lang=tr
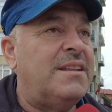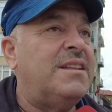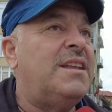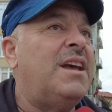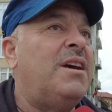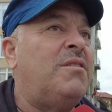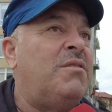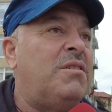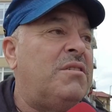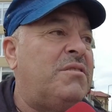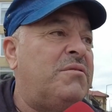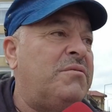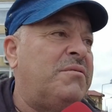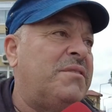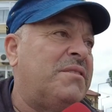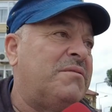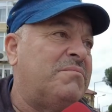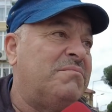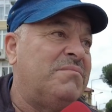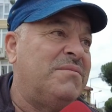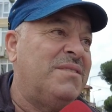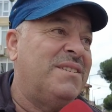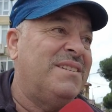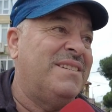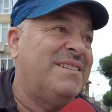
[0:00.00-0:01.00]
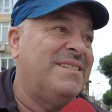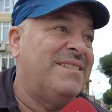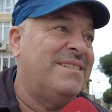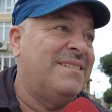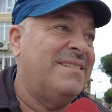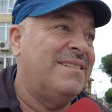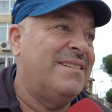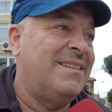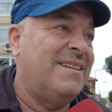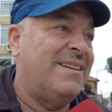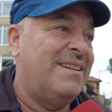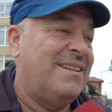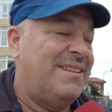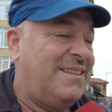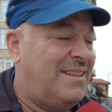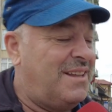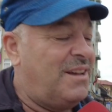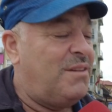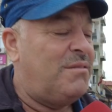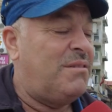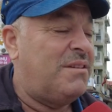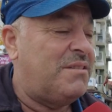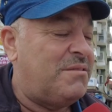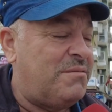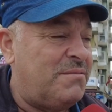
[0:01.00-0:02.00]
Devleti verim. Devlete mi verin?
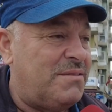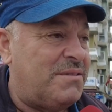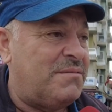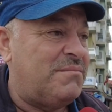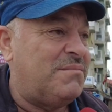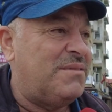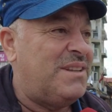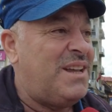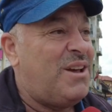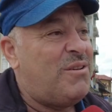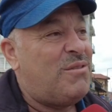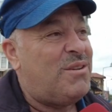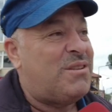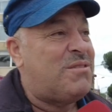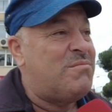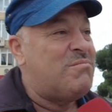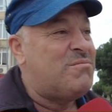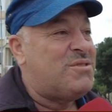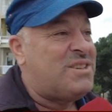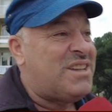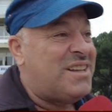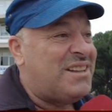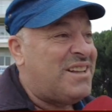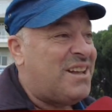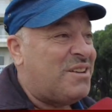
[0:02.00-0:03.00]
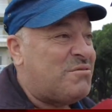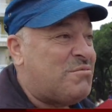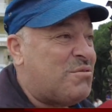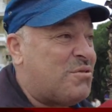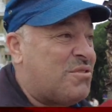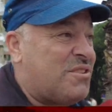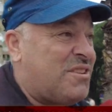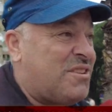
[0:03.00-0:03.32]
Devleti verin. Devletin bizden daha çok